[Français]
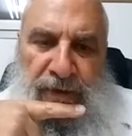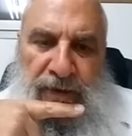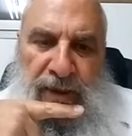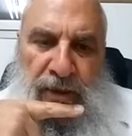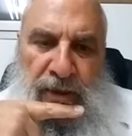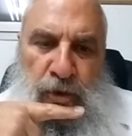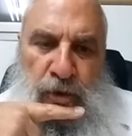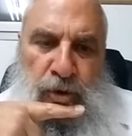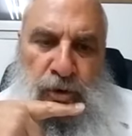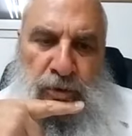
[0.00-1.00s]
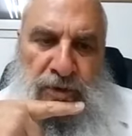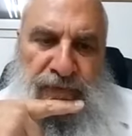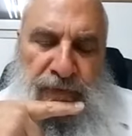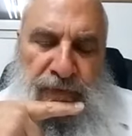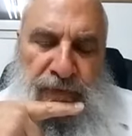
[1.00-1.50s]
Alors aujourd'hui, je
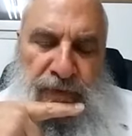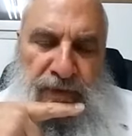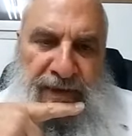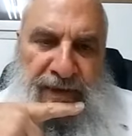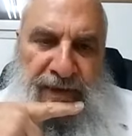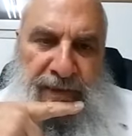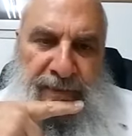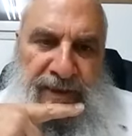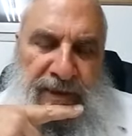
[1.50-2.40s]
voudrais m'attacher